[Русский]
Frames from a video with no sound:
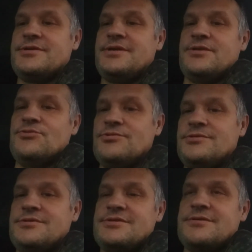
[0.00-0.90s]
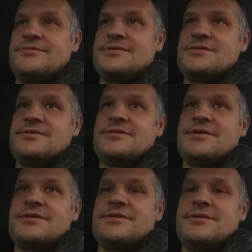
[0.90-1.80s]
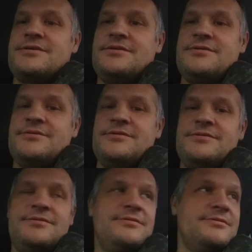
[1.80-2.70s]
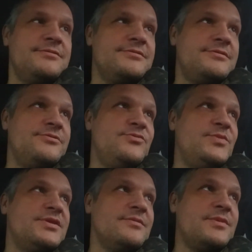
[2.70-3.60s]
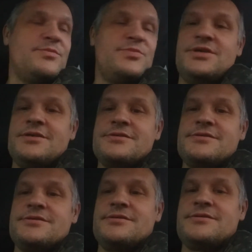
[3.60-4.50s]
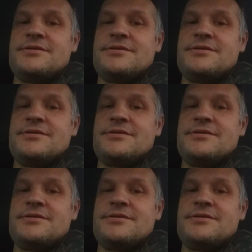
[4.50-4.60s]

да, ну и, соответственно, так как э, с людьми там общался,